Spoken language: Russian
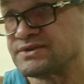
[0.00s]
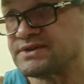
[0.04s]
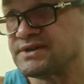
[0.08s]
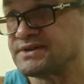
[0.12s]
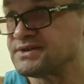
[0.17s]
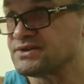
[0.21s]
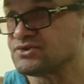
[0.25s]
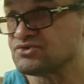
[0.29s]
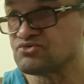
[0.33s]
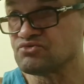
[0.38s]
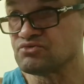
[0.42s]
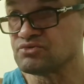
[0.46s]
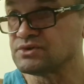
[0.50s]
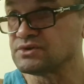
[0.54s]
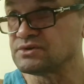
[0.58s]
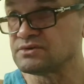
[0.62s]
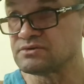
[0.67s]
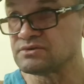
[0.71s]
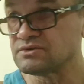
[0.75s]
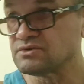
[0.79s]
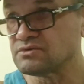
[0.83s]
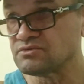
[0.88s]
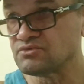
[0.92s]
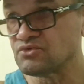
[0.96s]
Здесь
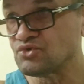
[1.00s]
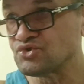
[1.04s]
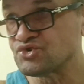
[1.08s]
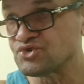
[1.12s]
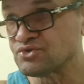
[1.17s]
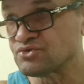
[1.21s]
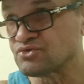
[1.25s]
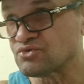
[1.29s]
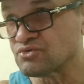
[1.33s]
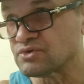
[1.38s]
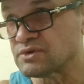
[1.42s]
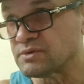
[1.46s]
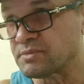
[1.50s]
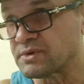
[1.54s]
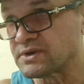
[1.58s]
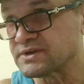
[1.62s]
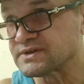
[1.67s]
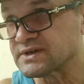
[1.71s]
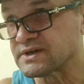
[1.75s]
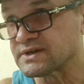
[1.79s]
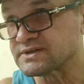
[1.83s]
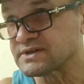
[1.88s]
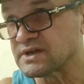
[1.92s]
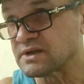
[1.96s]
исходы очень трудно
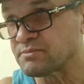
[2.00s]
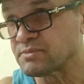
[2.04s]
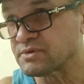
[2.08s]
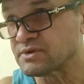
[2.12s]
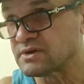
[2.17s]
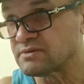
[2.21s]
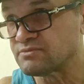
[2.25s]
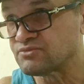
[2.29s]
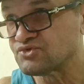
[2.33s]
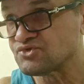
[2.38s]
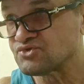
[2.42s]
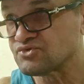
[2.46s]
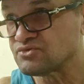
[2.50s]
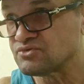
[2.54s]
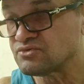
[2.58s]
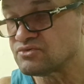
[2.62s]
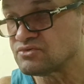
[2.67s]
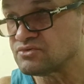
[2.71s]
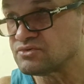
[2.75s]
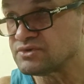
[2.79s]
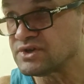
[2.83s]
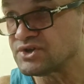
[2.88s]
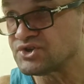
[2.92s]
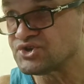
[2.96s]
предсказать, потому
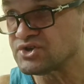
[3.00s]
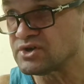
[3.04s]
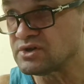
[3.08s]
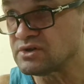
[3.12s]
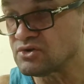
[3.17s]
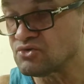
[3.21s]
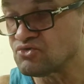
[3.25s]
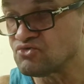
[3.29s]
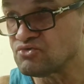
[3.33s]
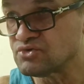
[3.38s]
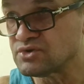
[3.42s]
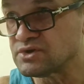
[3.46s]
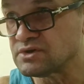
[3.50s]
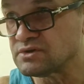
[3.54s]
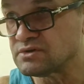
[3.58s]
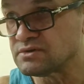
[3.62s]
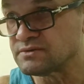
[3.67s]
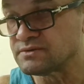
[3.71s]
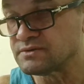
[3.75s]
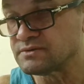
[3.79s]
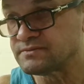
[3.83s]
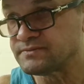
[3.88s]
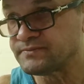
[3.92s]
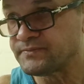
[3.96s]
что начало года,
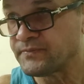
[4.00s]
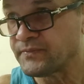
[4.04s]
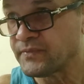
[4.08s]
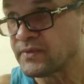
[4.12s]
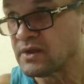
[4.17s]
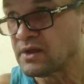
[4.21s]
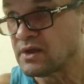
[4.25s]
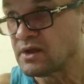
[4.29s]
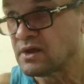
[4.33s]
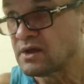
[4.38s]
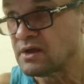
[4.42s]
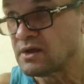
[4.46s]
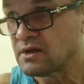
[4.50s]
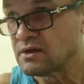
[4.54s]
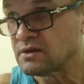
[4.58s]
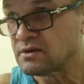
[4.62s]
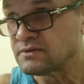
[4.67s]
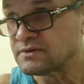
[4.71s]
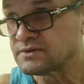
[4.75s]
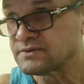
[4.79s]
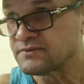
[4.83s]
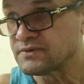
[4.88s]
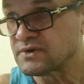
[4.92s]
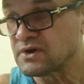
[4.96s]

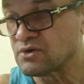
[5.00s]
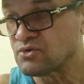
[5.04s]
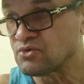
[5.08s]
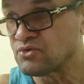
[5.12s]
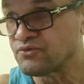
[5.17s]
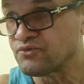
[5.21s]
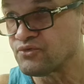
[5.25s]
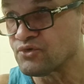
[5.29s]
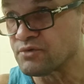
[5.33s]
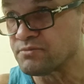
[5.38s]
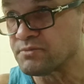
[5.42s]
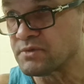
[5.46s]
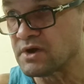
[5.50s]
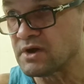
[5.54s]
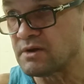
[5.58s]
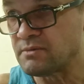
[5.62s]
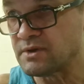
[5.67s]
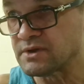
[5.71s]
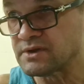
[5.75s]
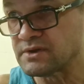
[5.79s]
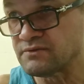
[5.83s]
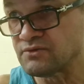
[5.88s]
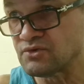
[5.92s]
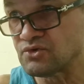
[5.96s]
в какой форме
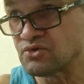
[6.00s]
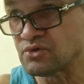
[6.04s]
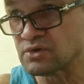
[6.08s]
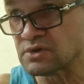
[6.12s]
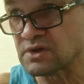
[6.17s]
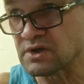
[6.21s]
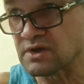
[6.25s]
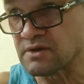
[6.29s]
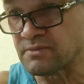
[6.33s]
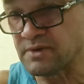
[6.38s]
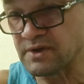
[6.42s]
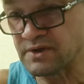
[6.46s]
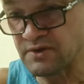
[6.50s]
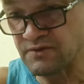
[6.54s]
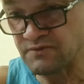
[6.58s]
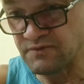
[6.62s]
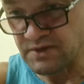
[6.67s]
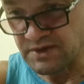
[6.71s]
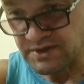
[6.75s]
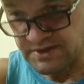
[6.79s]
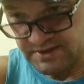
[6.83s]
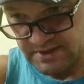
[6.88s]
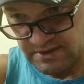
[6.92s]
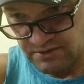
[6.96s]
команда выходит. Локомотив
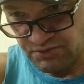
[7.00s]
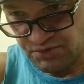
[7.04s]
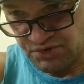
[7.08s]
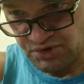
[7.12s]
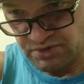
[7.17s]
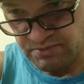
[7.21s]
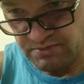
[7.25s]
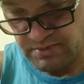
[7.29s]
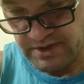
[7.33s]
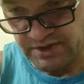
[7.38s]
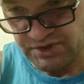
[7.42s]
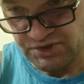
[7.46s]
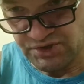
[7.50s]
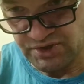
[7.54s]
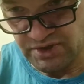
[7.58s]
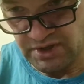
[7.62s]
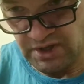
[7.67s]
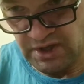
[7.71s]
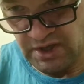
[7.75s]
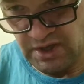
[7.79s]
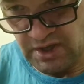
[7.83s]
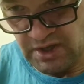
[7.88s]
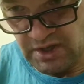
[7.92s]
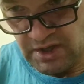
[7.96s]
Витязь, следующий матч.
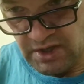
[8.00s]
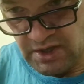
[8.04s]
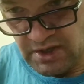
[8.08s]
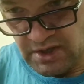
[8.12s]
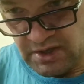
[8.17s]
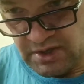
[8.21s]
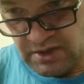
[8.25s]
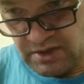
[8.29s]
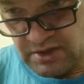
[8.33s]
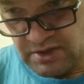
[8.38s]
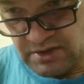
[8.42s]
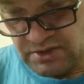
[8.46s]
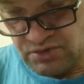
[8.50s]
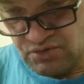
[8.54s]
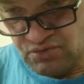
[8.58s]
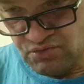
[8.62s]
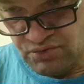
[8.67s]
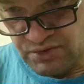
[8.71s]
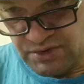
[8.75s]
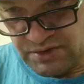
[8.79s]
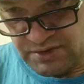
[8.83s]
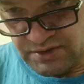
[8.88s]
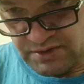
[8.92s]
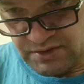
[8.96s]

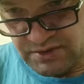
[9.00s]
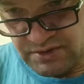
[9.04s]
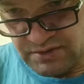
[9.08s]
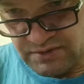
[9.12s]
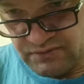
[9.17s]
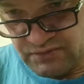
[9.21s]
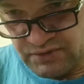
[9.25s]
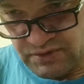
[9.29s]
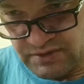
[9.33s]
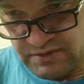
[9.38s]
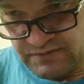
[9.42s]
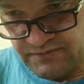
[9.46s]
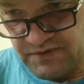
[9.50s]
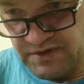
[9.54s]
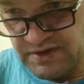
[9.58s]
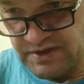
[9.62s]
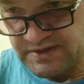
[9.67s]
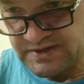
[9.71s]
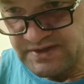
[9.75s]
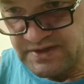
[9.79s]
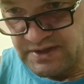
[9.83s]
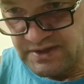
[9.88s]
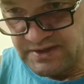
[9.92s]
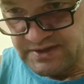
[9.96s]
Тут э, вот
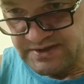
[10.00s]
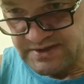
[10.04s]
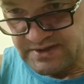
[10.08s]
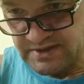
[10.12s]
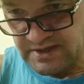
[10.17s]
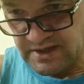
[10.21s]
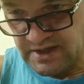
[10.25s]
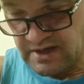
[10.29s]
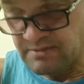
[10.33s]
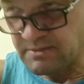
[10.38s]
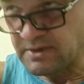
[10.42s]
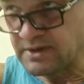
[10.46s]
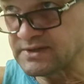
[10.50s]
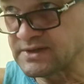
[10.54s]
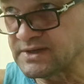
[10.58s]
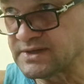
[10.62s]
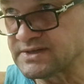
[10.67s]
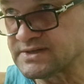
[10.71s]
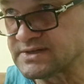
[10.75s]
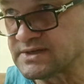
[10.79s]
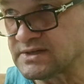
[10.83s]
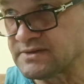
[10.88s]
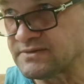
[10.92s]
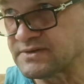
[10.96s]
Витязь единственная команда
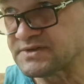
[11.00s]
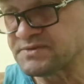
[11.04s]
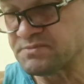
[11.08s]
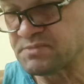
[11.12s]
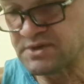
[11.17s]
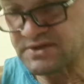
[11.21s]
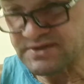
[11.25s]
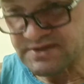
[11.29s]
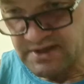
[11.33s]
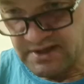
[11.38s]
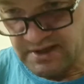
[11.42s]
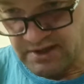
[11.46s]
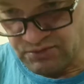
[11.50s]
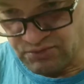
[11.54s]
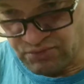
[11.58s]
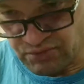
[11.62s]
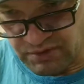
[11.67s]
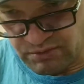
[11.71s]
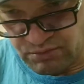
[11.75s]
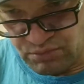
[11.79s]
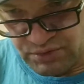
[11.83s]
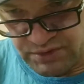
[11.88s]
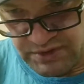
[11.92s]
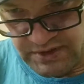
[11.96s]
из этого списка,
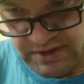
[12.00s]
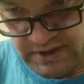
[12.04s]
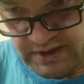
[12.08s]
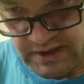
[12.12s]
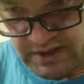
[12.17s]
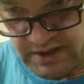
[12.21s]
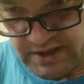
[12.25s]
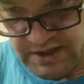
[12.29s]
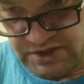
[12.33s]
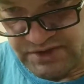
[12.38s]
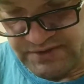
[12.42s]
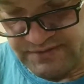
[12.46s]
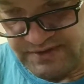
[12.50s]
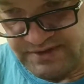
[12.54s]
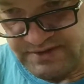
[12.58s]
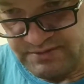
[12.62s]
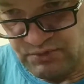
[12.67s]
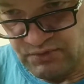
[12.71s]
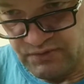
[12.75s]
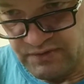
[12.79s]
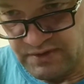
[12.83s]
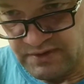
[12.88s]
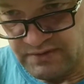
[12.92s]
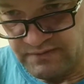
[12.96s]
которая будет играть аж
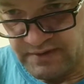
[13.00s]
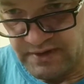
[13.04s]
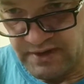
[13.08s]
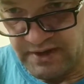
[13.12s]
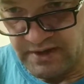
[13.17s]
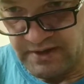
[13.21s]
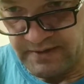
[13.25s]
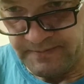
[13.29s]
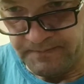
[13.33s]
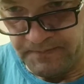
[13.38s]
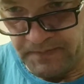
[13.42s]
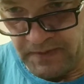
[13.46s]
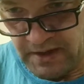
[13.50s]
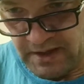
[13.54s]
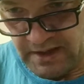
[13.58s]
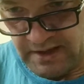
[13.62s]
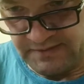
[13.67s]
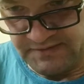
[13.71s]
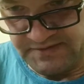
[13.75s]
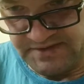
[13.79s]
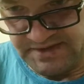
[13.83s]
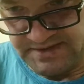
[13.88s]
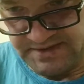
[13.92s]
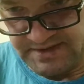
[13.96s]
8 января,
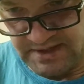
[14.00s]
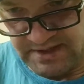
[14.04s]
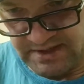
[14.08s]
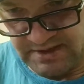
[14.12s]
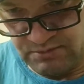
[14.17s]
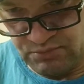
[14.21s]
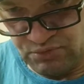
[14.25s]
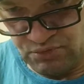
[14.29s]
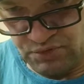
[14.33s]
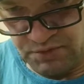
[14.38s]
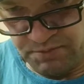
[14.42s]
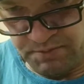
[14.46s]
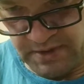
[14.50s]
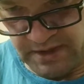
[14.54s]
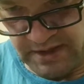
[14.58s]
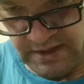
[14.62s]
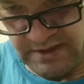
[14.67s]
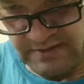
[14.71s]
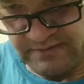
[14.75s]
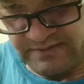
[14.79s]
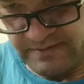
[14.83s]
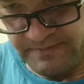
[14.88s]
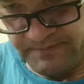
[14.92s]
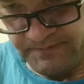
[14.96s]
а все остальные будут 5